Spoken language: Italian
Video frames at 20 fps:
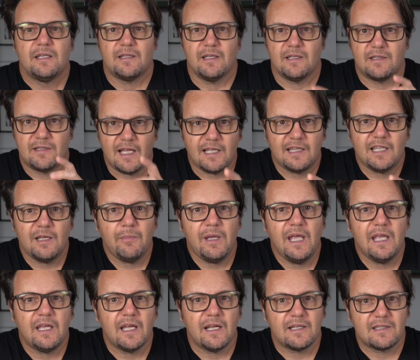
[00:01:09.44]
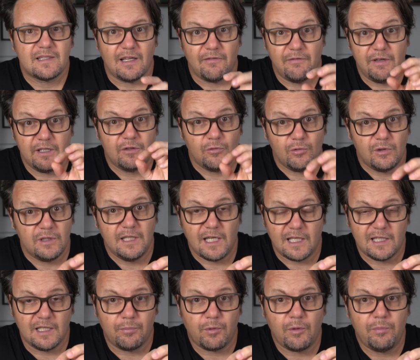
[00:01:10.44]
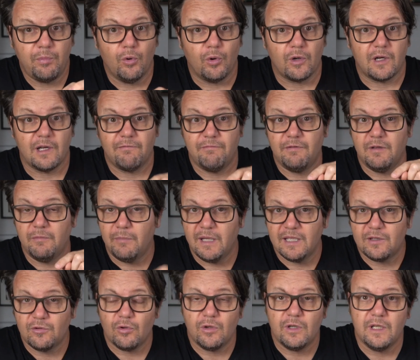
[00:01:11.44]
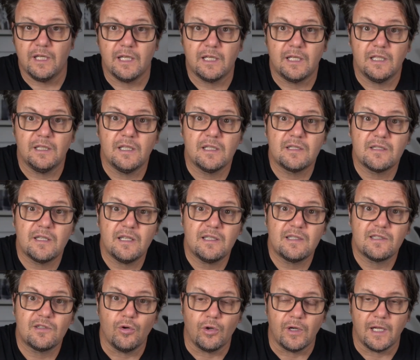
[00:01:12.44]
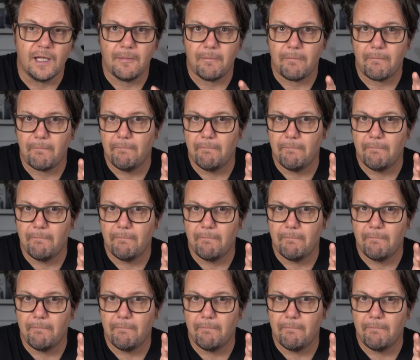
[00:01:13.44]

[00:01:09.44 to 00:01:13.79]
Se siete makers e avete un'idea da proporre vi metto il link in descrizione,